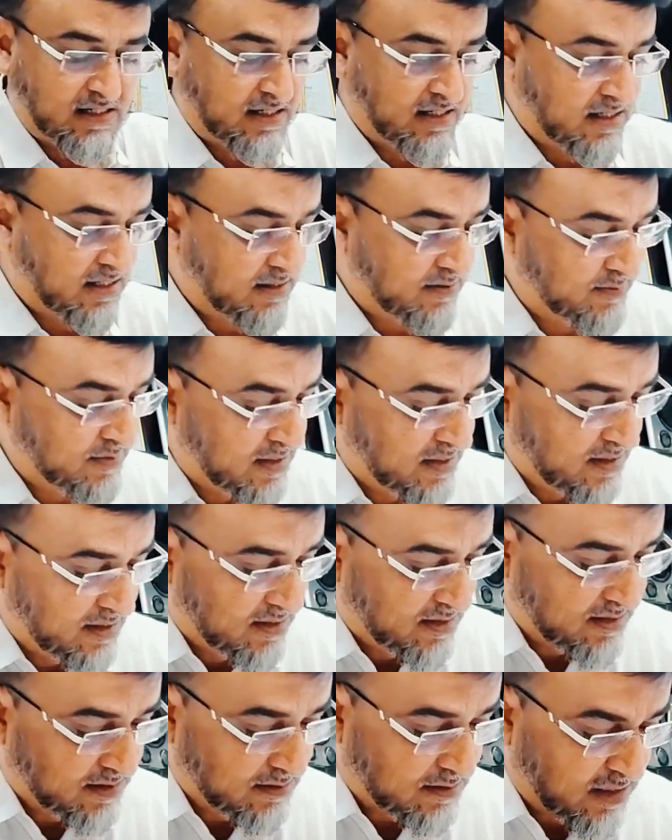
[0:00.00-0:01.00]

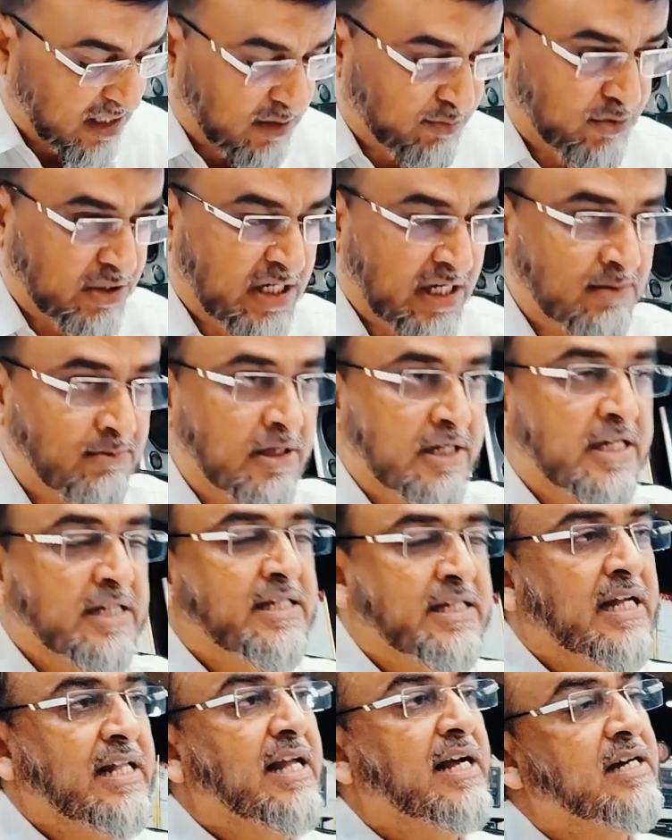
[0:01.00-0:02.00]
कॉरपोरेशन
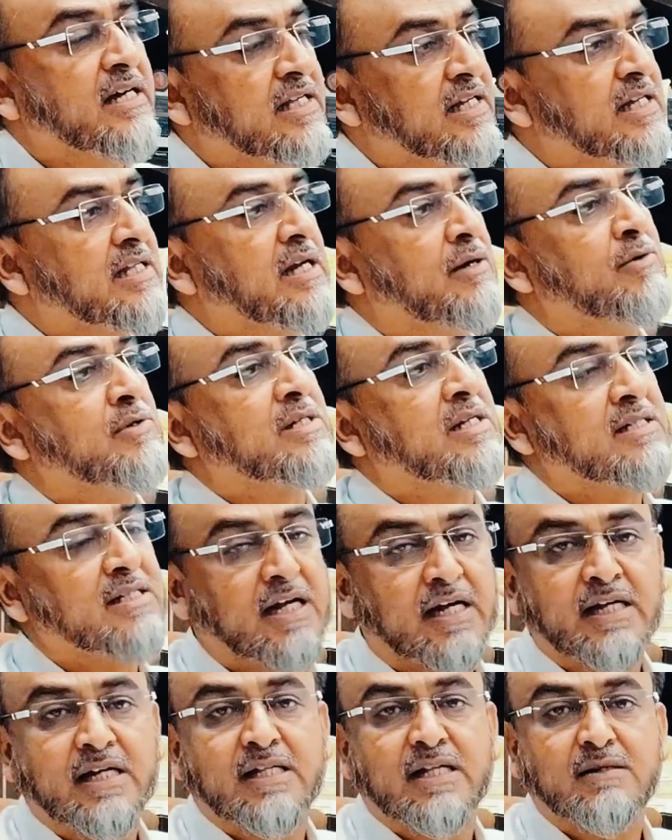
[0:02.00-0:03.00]
बिल्डिंग से लेकर के धामनकर
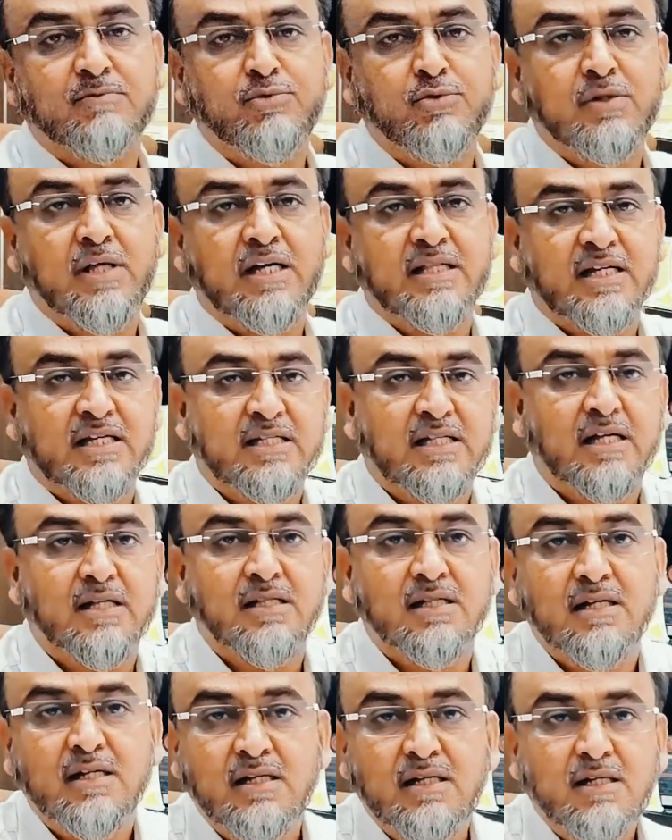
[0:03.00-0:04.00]
नाके तक पूरा
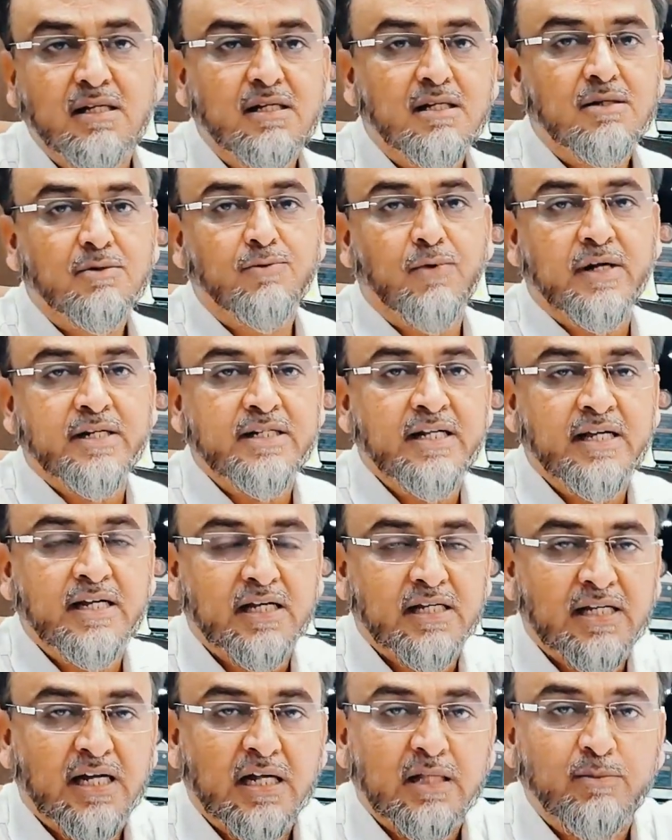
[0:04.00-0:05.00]
रास्ता
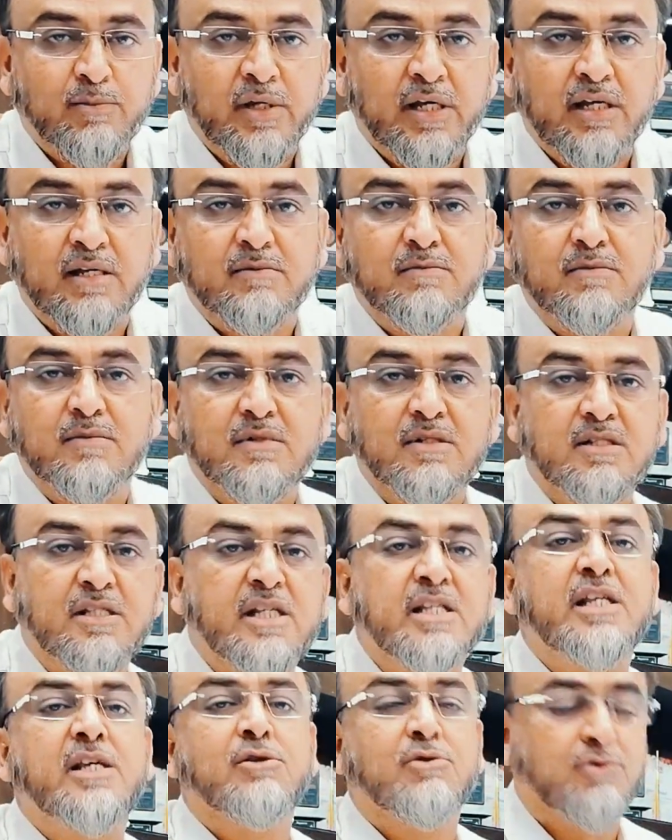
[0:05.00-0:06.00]
वार्डनिंग के साथ में
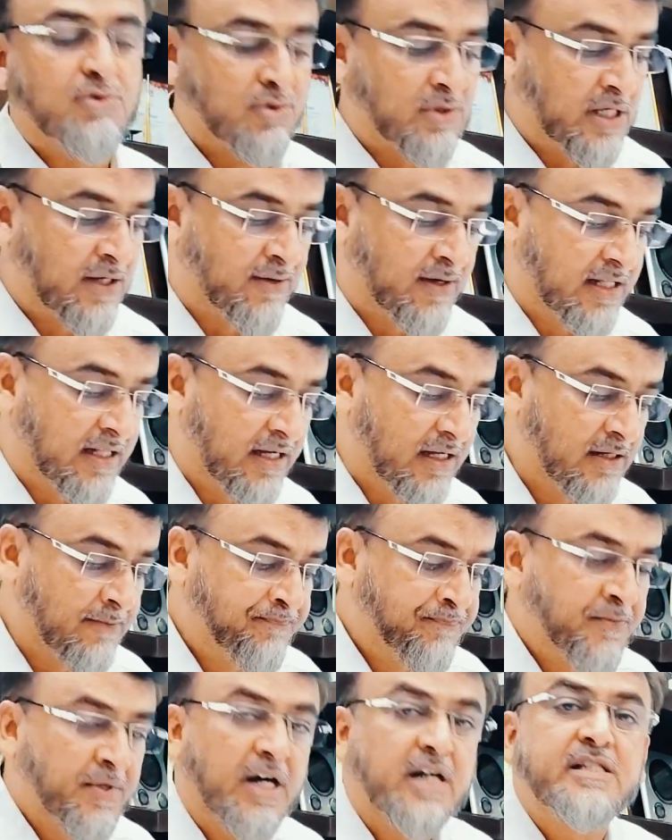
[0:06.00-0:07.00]
सीसी रोड होने वाला है
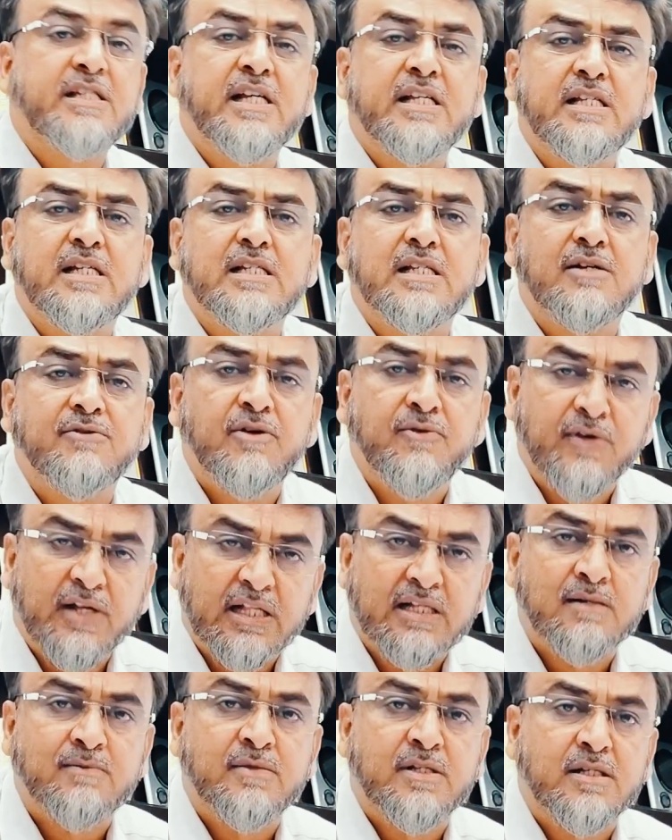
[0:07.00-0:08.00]
अच्छी चीज़ है वी
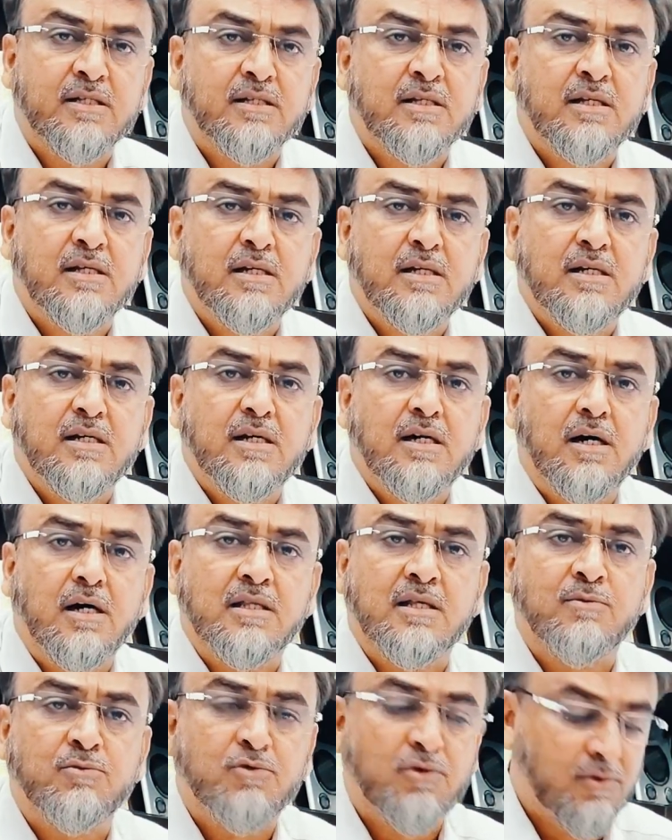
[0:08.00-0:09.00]
वेलकम दिस
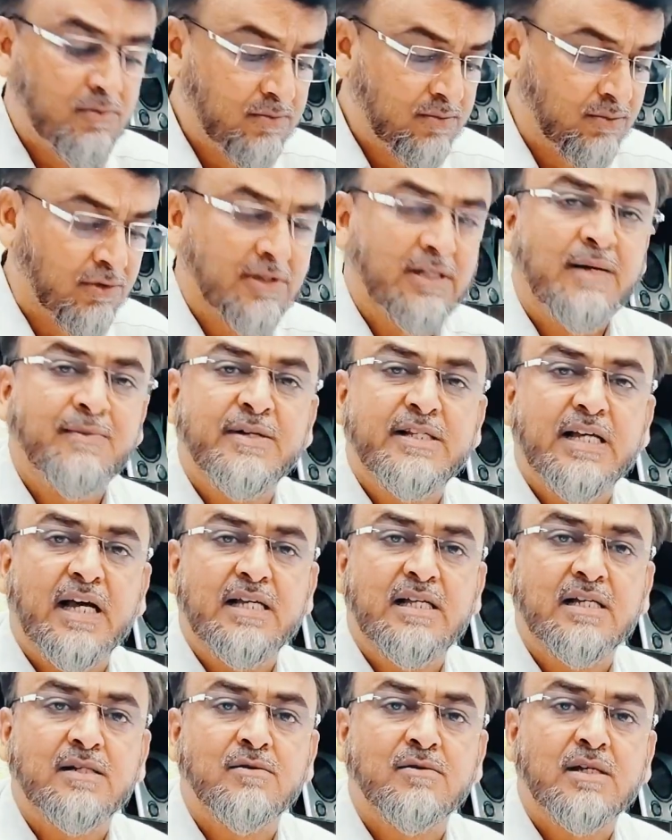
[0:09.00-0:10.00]
और हमको बोलना भी
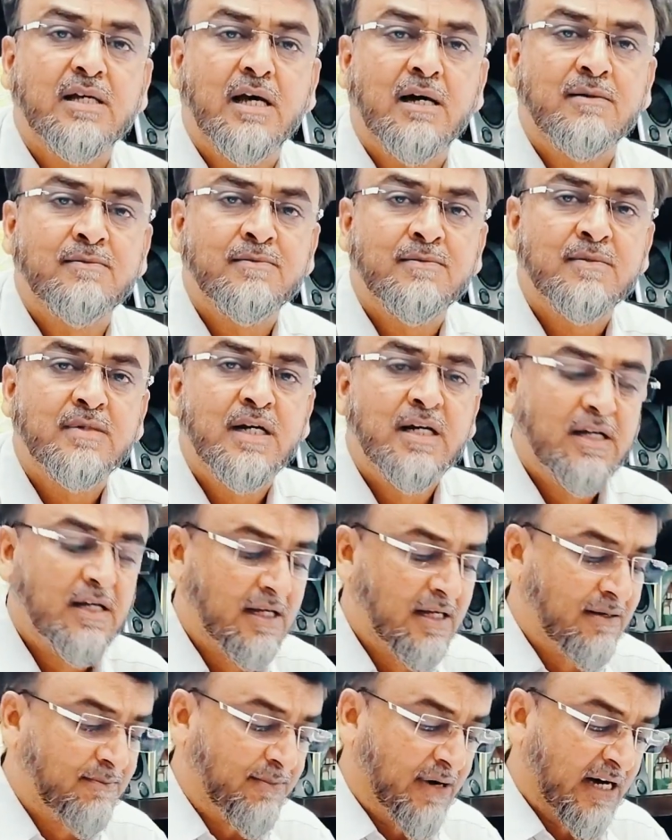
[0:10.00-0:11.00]
चाहिए क्योंकि हम
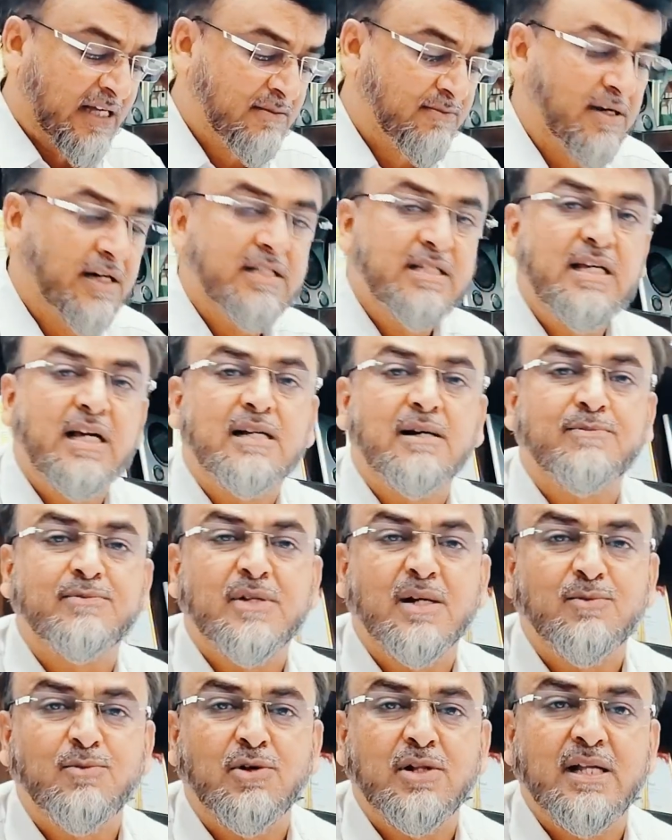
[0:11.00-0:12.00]
बार बार ये
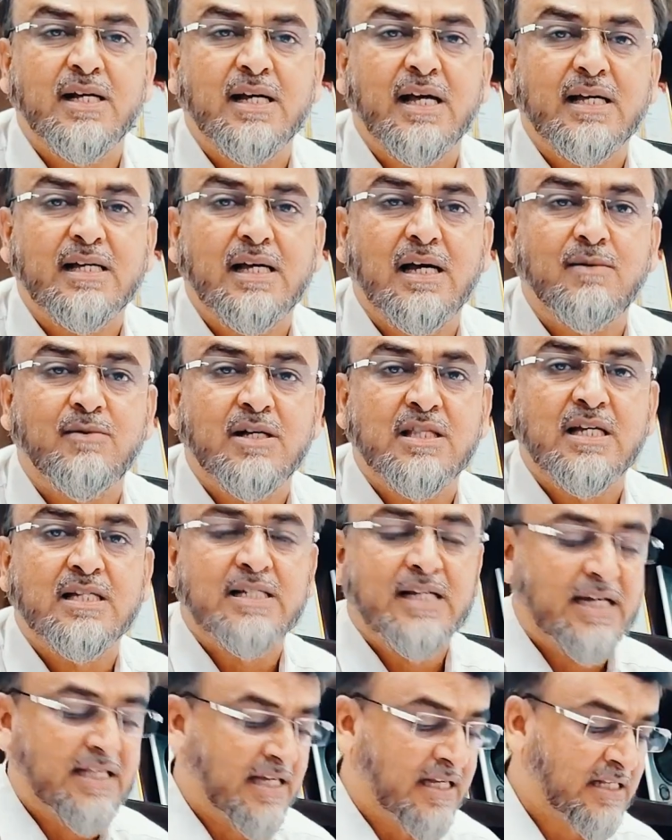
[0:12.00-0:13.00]
कब तक बोलेंगे कि
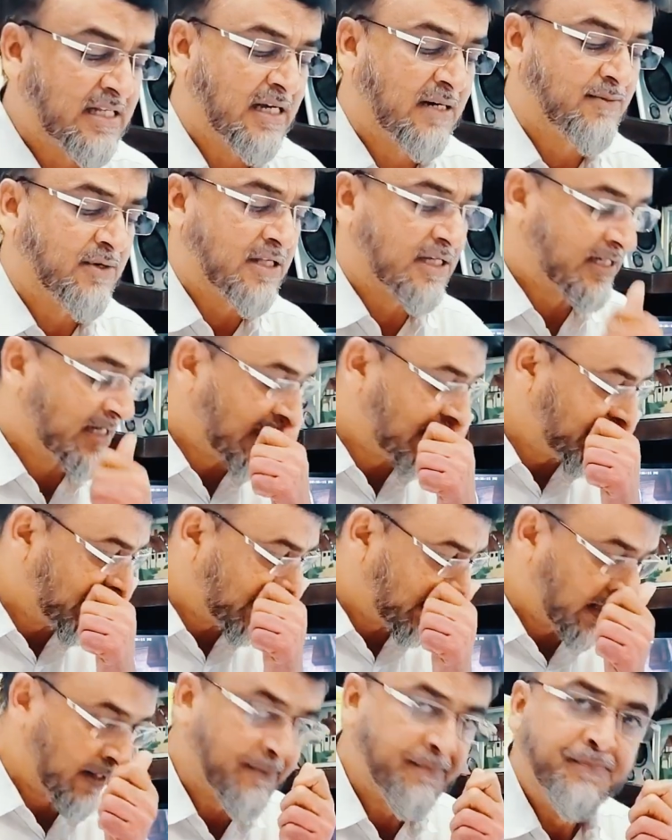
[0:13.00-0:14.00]
हमारा शहर ऐसा हमारा शहर
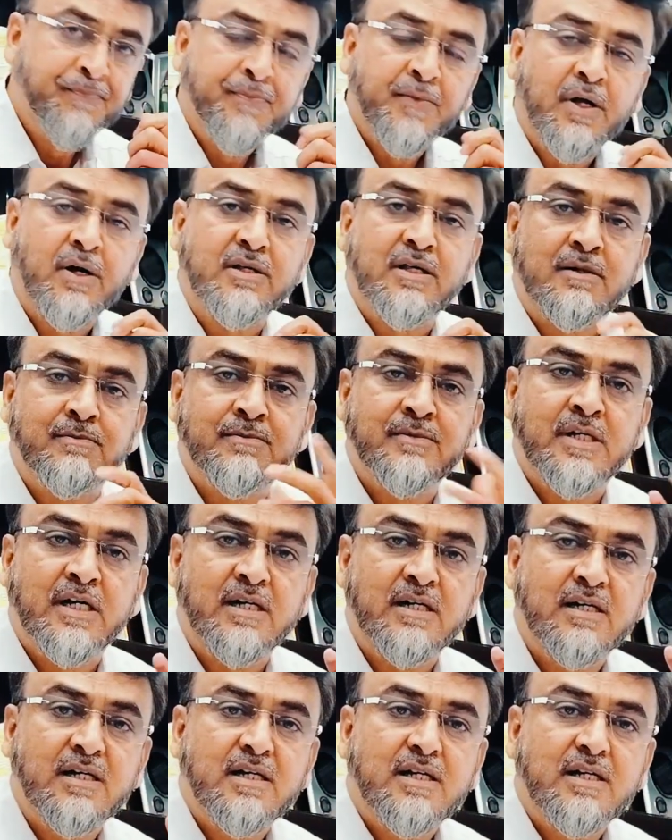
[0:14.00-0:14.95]
वैसा और हम